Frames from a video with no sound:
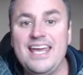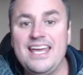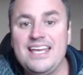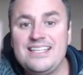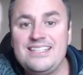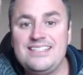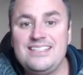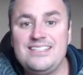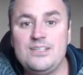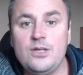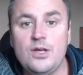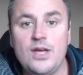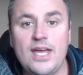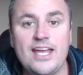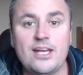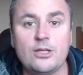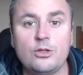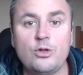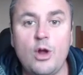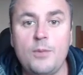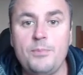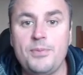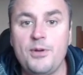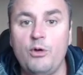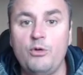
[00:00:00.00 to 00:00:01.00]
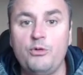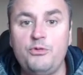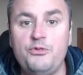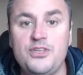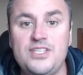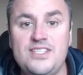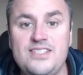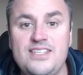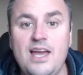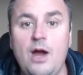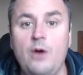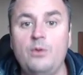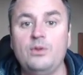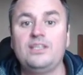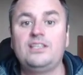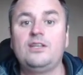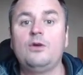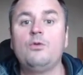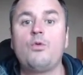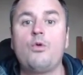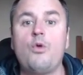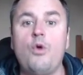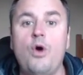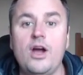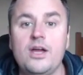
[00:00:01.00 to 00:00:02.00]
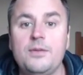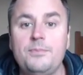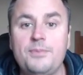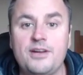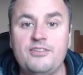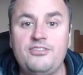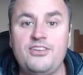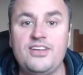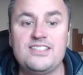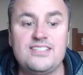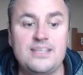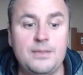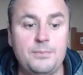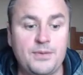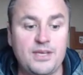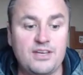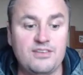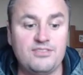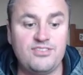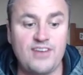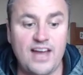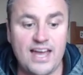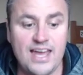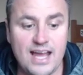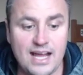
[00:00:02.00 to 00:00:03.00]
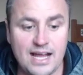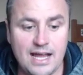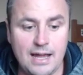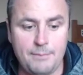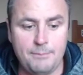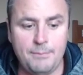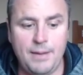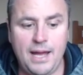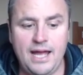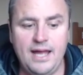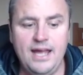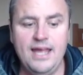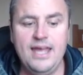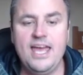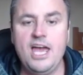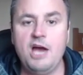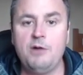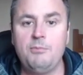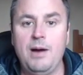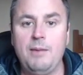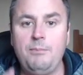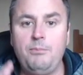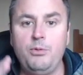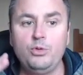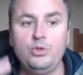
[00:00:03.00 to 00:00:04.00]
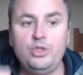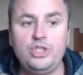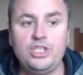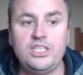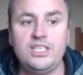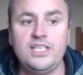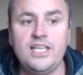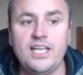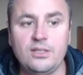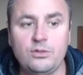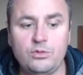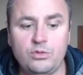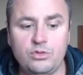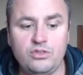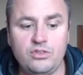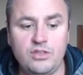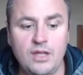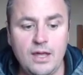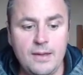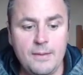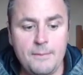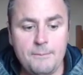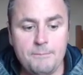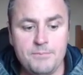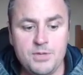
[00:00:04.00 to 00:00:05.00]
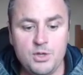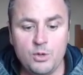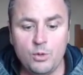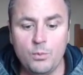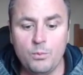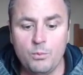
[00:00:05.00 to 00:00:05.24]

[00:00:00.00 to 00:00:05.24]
Esse airdrop é oficial, então corre para fazer porque vai acabar. É uma pool de 500 mil